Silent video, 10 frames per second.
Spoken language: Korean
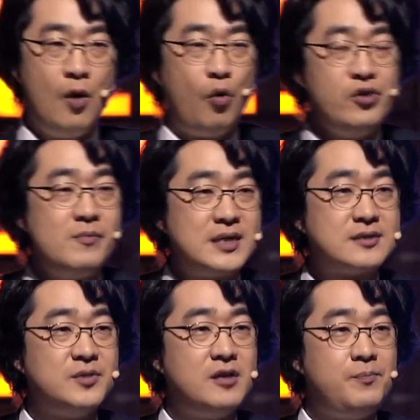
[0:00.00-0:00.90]
오늘
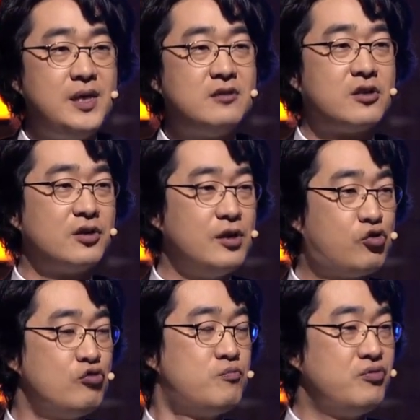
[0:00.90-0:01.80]
말씀드린 비극적인
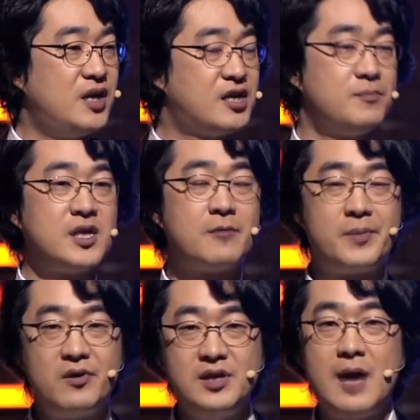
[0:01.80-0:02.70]
중풍이나
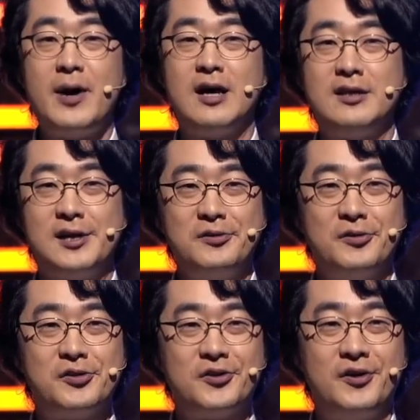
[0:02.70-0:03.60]
심장병을 예방한다는
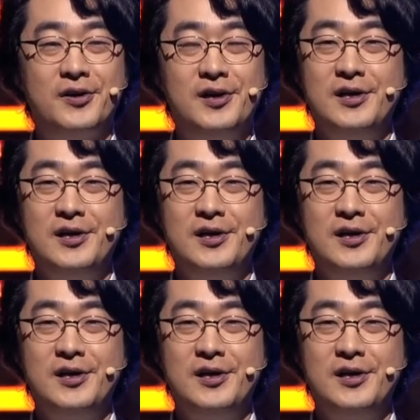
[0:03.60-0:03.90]
거죠.